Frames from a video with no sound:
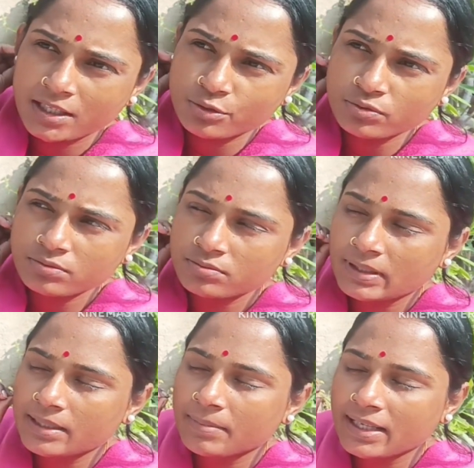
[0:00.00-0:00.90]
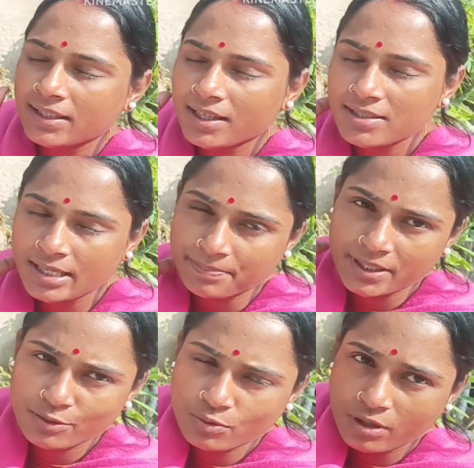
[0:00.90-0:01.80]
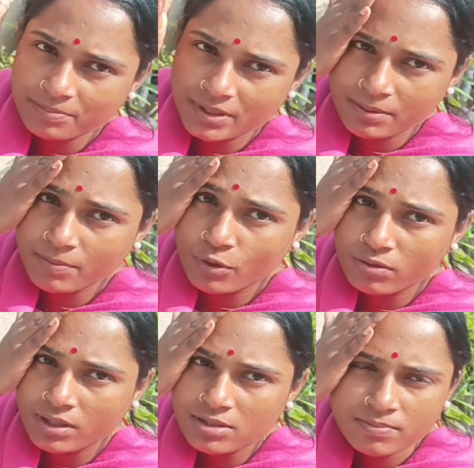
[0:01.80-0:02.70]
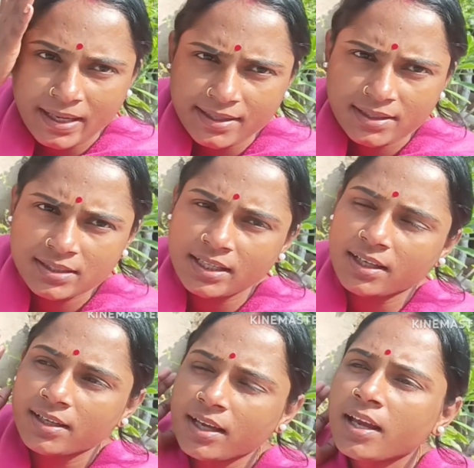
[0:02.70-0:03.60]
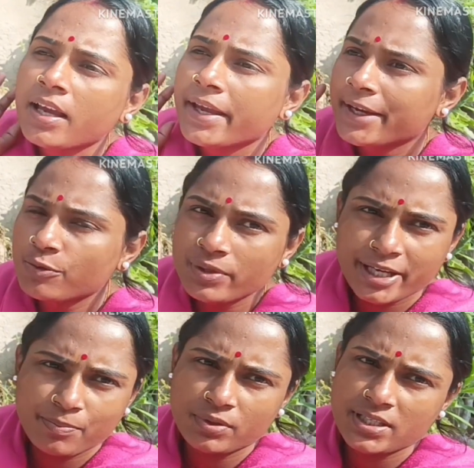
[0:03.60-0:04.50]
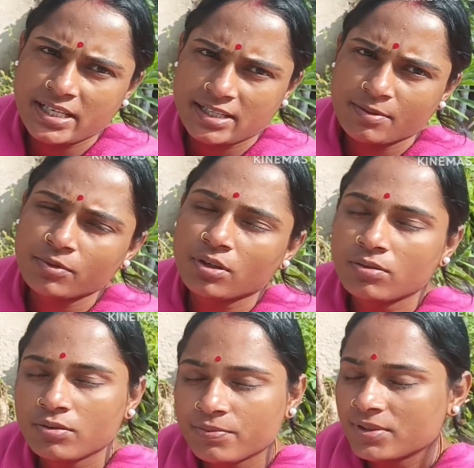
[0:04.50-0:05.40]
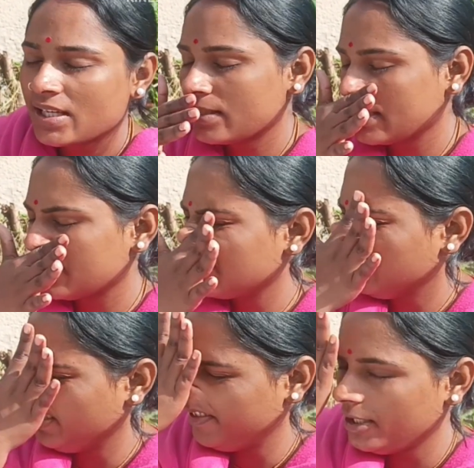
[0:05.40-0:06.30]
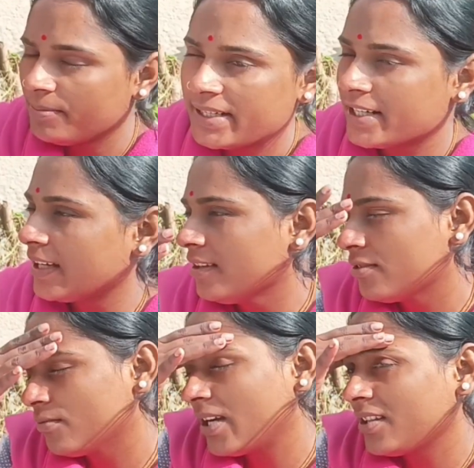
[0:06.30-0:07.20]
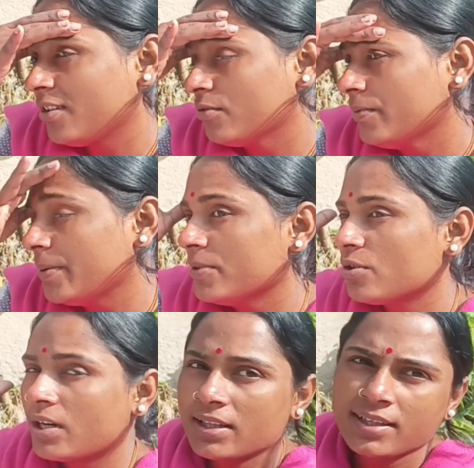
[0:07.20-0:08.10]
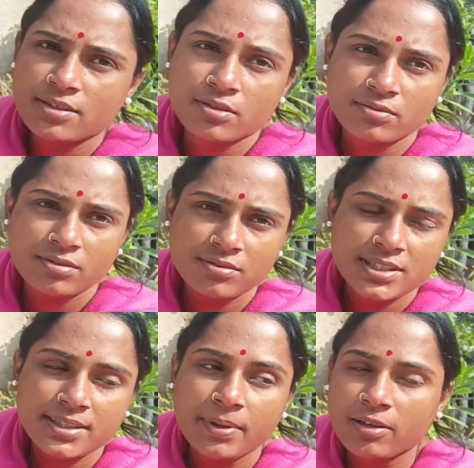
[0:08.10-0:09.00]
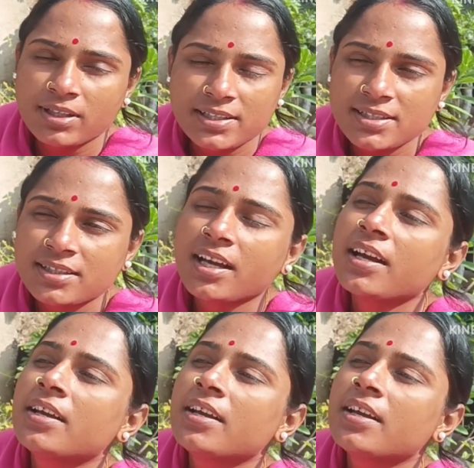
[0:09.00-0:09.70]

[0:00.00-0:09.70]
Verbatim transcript: একটু মানে মাথার চাপটা একটু কম থাকবে বড়টা যদি বাড়ির দাদা না থাকে একটু এর প্রতি চেঁচাবো তখন ওর প্রতি আর চেঁচাতে হবে না মানে এটাই মাথা খুব এমনি সকাল থেকে যন্ত্রণা হচ্ছে ভালো লাগছে না